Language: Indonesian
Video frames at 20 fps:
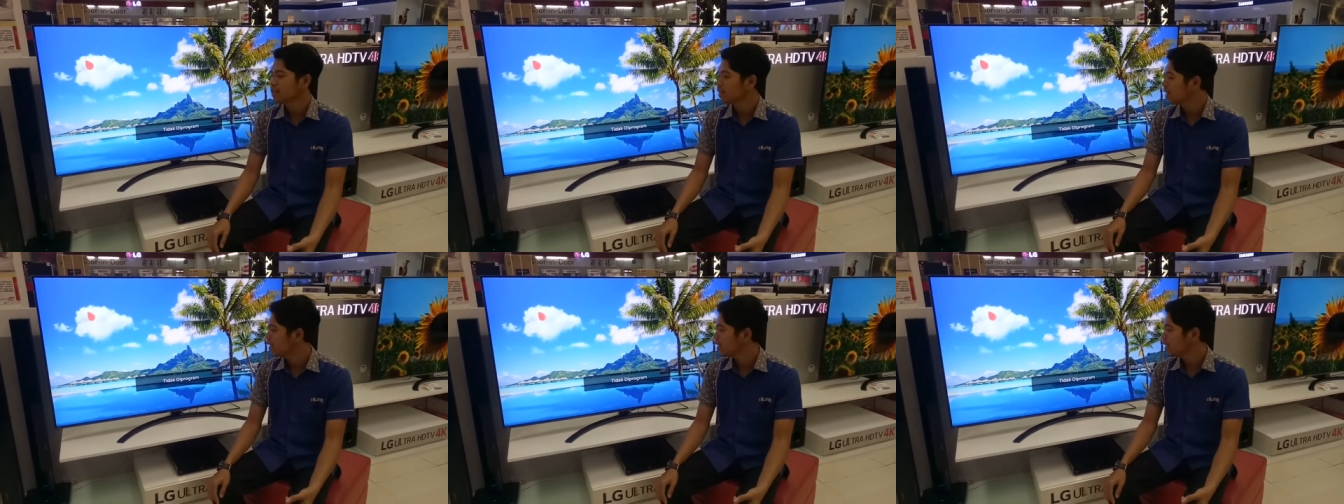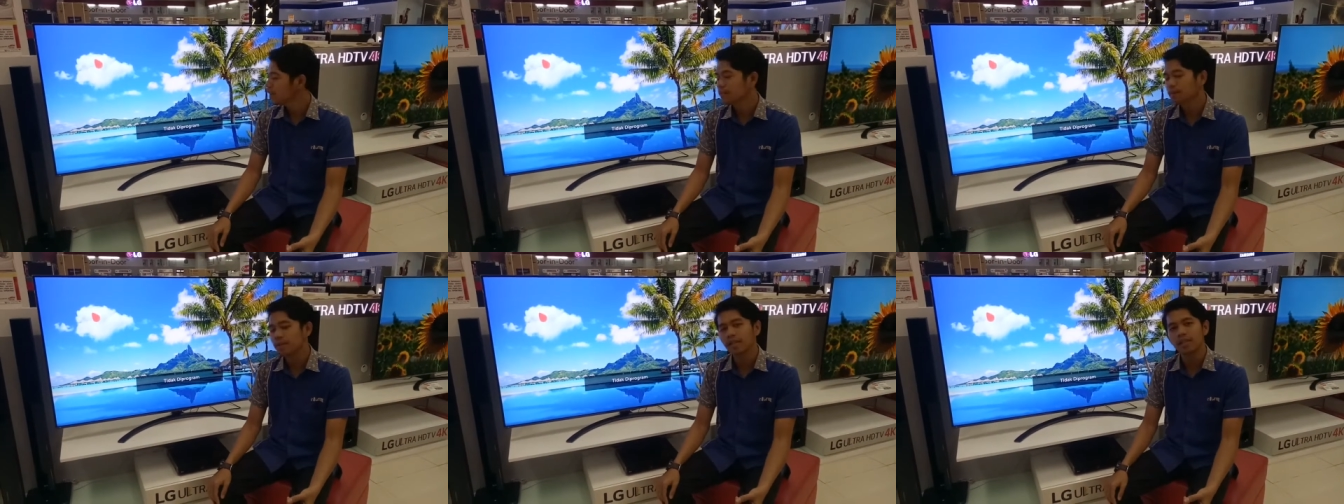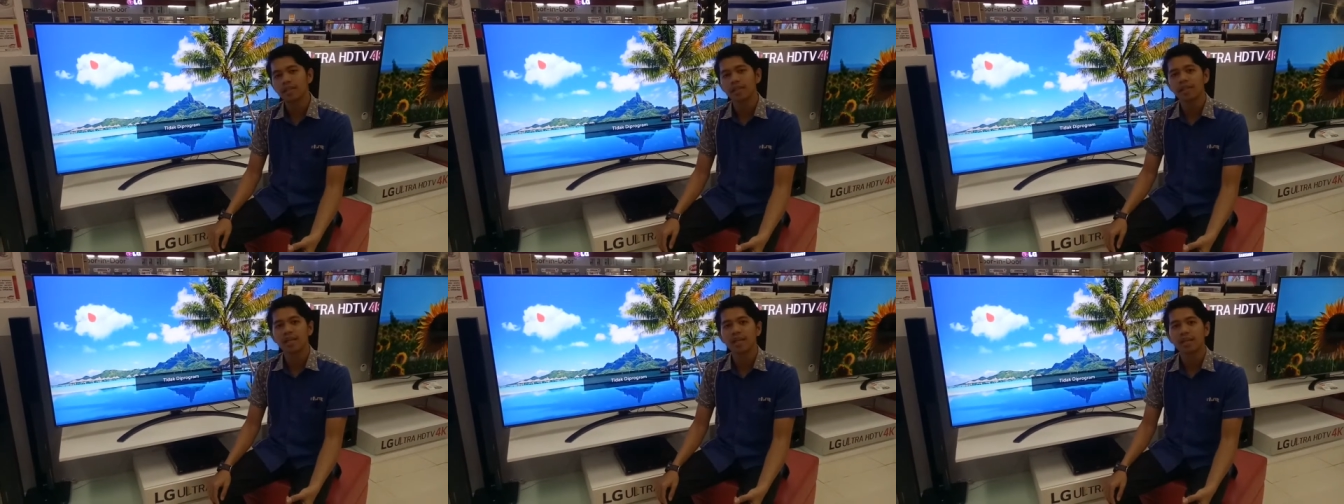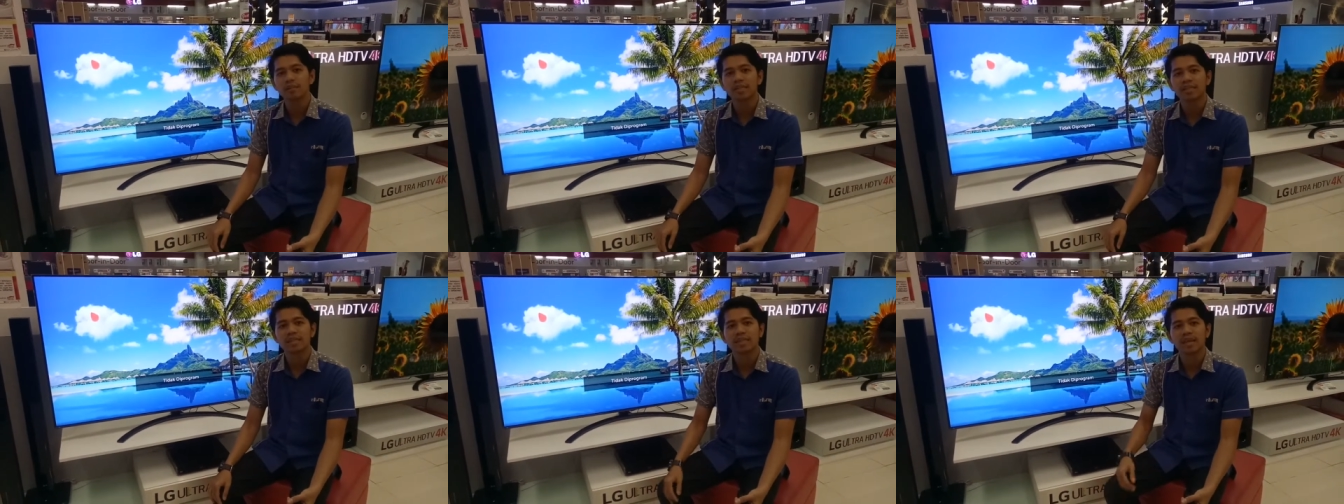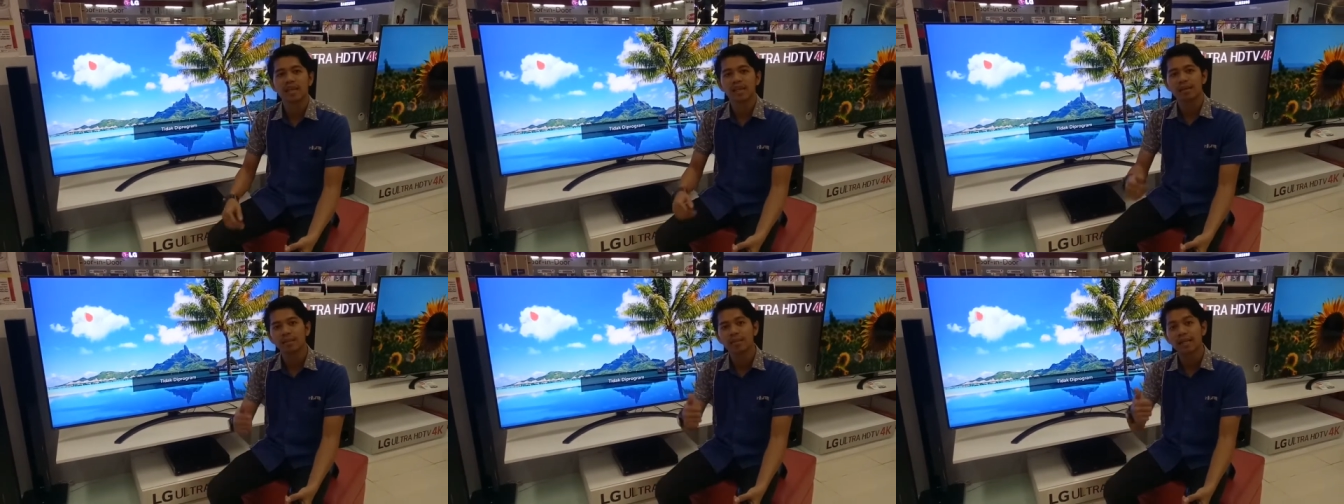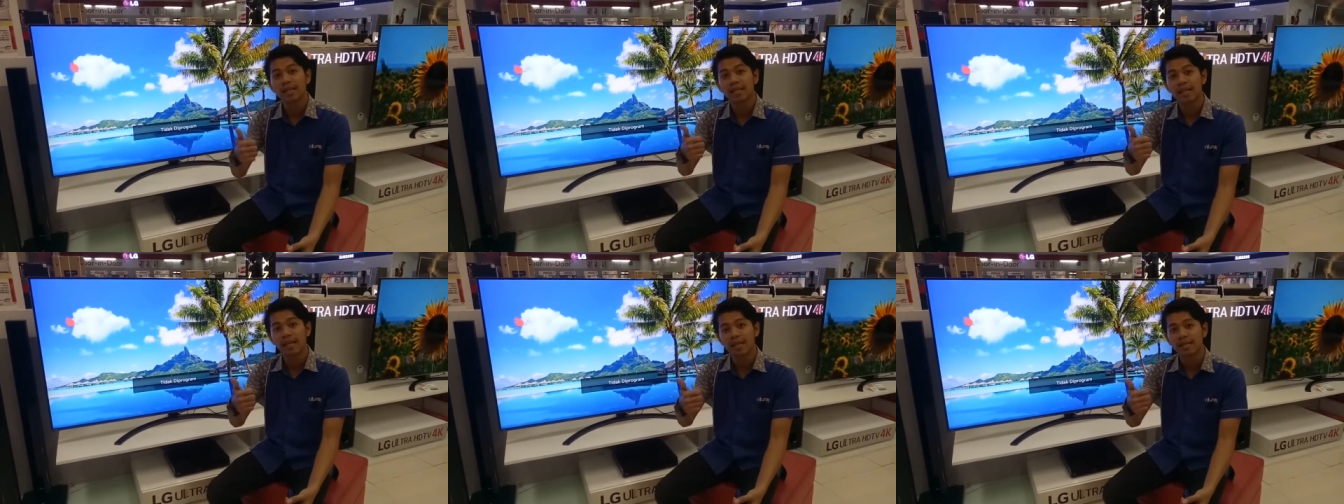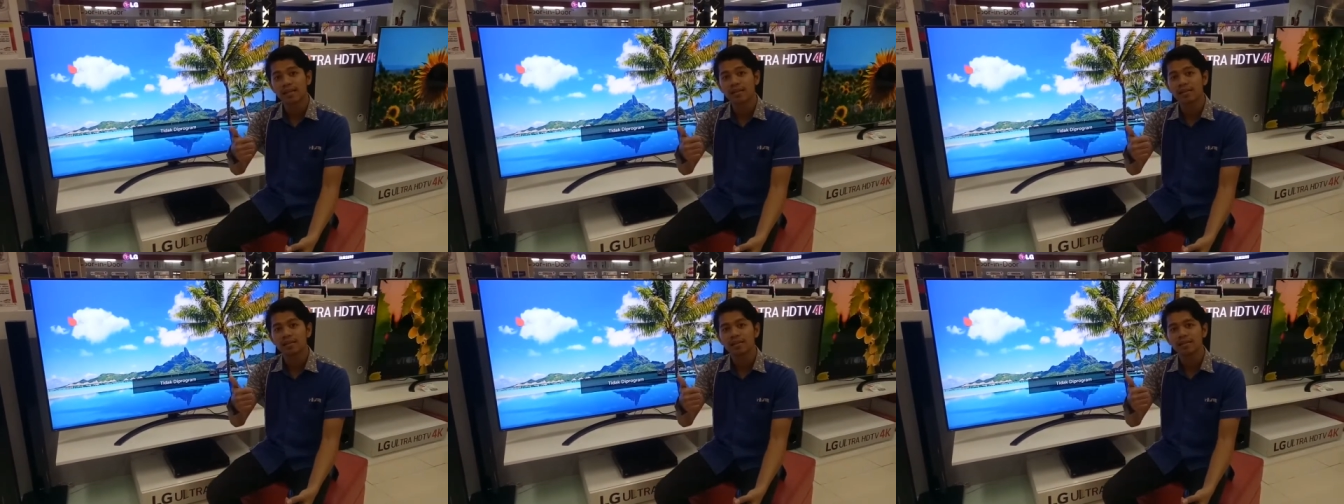Jadi TV ini dia bisa
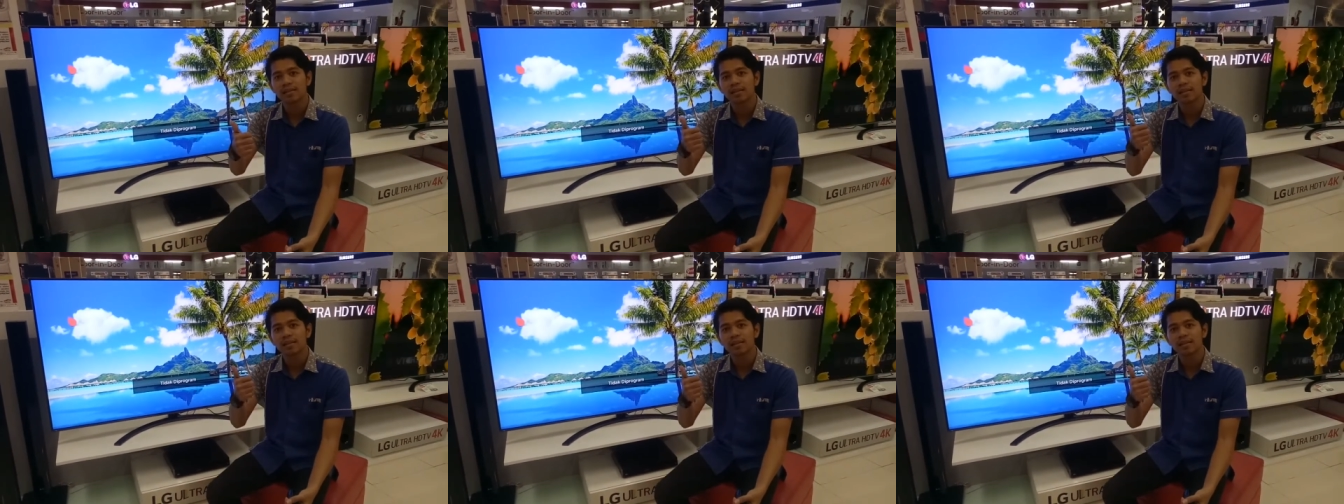mendengar,